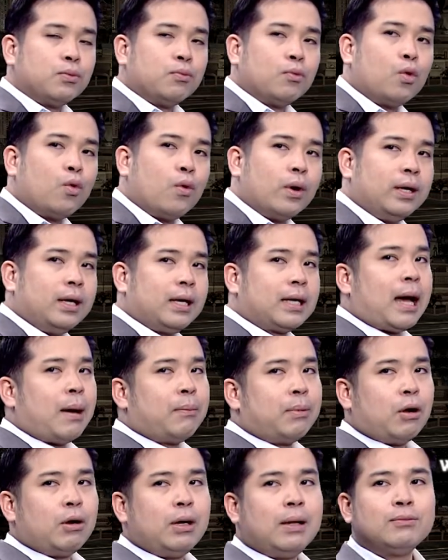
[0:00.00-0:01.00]
สมควรนะครั
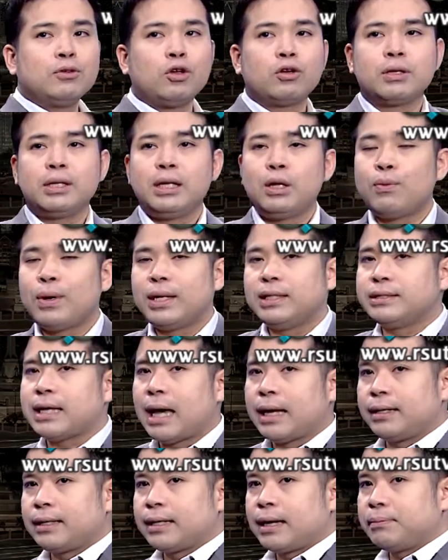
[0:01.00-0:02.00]
บเราเริ่มต้นกันที่วัน
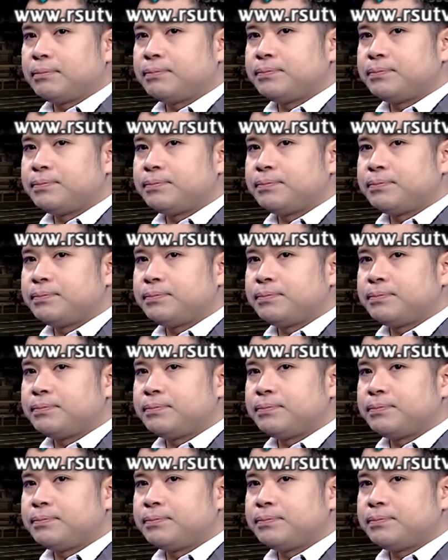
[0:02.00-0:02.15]
จันทร์ครับ